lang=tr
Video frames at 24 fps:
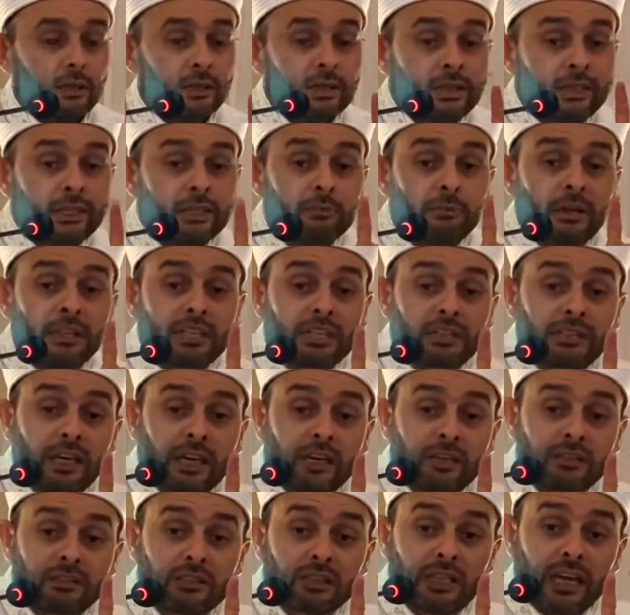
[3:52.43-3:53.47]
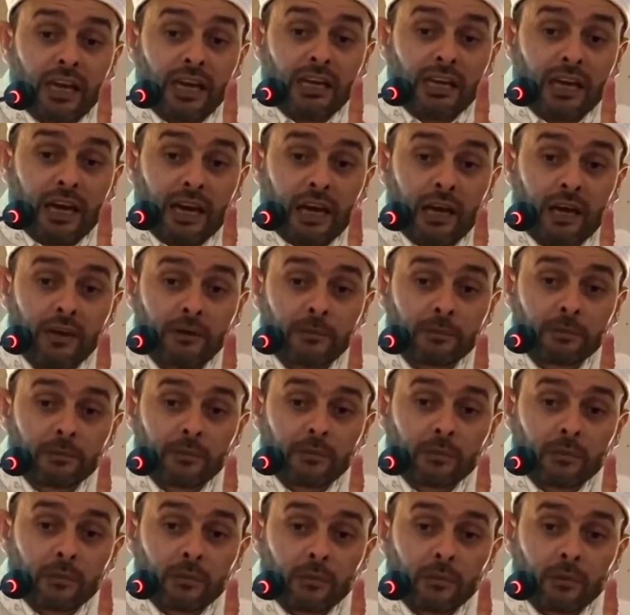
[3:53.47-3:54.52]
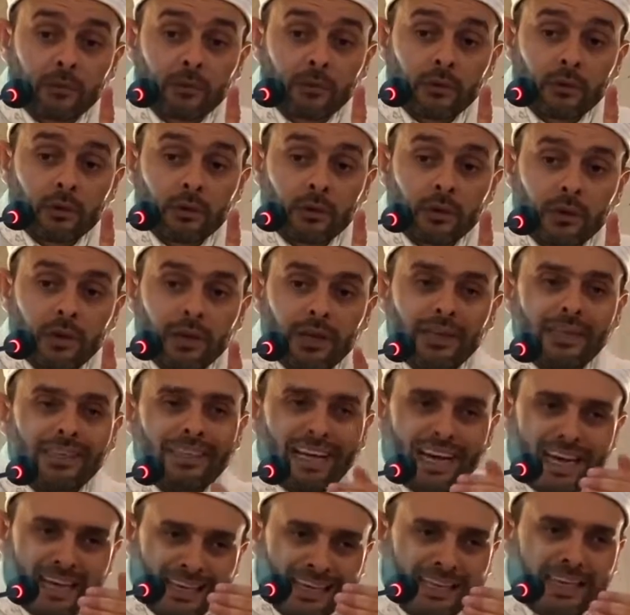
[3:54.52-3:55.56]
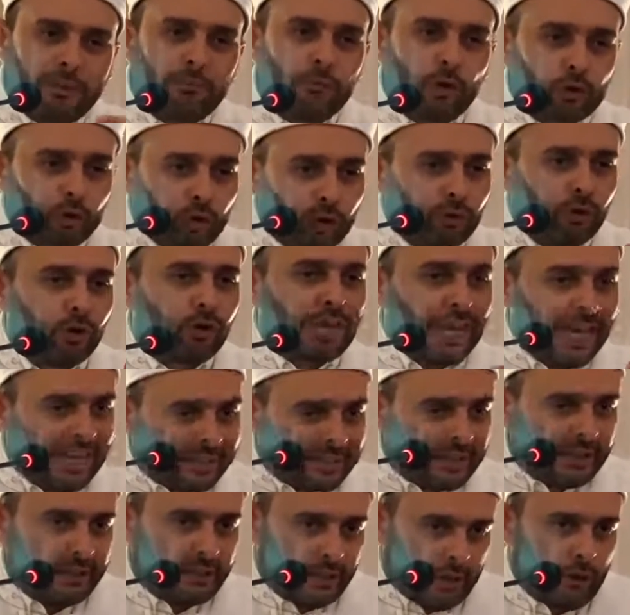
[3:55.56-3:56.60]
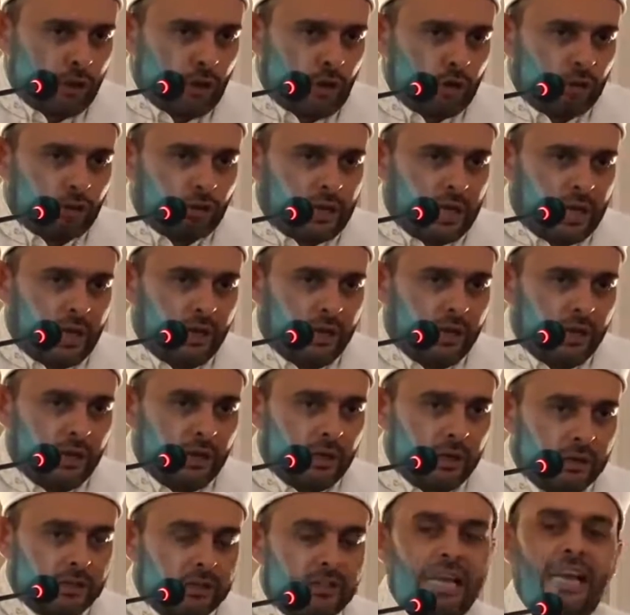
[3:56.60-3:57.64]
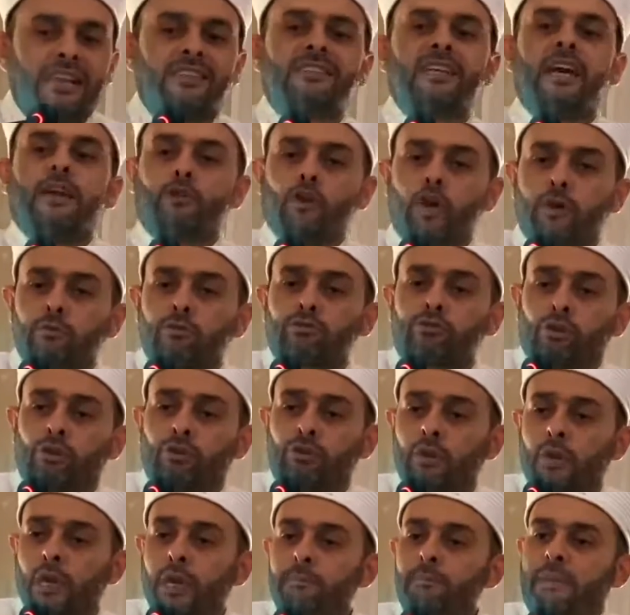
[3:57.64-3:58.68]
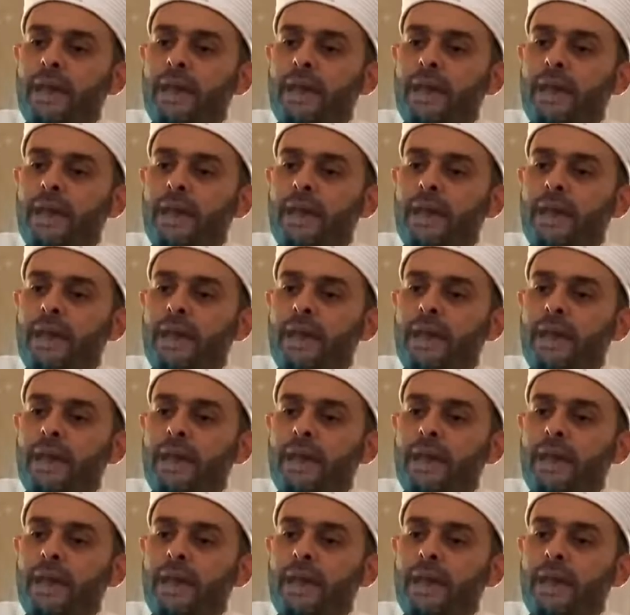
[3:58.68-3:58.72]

Kılmadıklarınızı değil ha. Yani yamuk yumuk eksik kılıyoruz ya. Sen sanıyor musun?